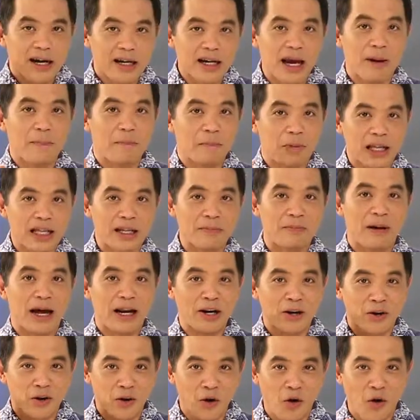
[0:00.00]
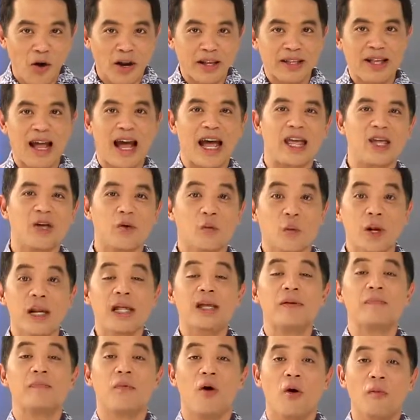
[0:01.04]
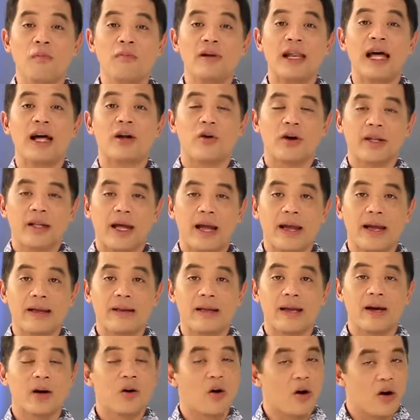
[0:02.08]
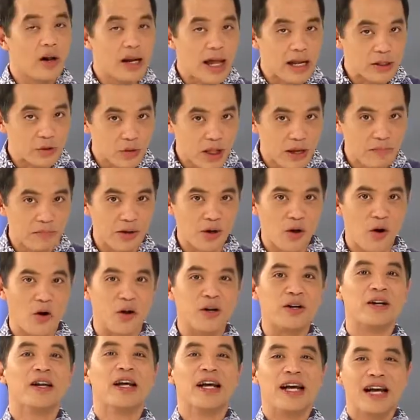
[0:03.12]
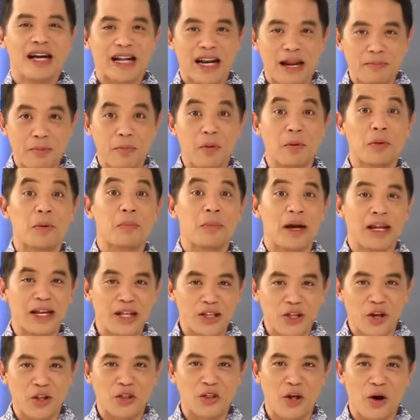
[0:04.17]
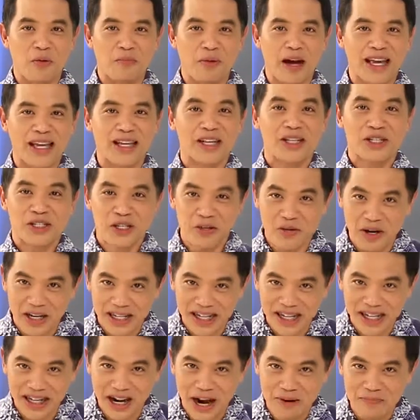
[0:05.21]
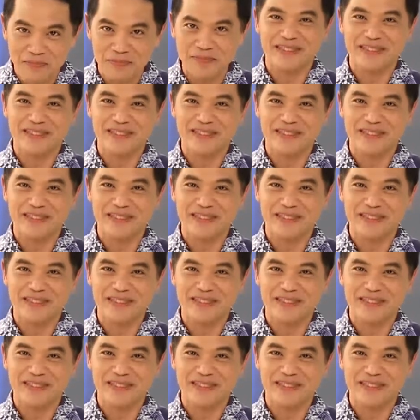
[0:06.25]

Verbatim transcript: กับผลิตภัณฑ์รอยไทย วันนี้ผมและรอยไทยไอเดียขอลาทุกท่านไปก่อน กลับมาพบกันใหม่ในตอนต่อไป สวัสดีครับ